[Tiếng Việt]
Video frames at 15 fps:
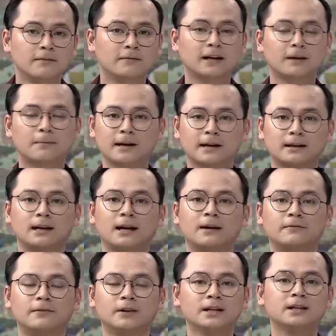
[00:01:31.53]
Và đặc biệt
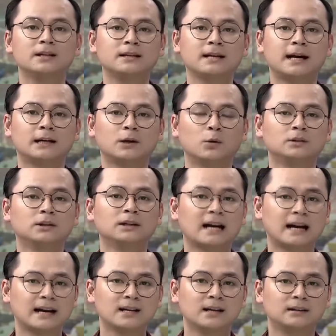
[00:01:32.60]
là với những nhà đầu tư
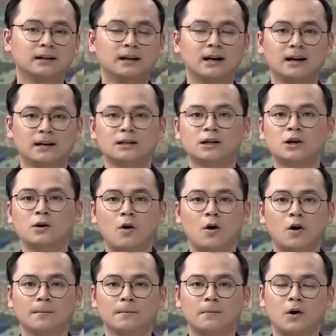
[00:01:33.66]
cá nhân thì đây là những câu
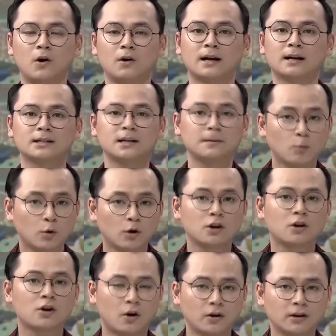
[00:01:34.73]
hỏi mà họ đang rất
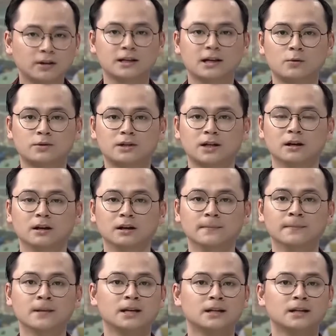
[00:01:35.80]
muốn có được những câu trả lời.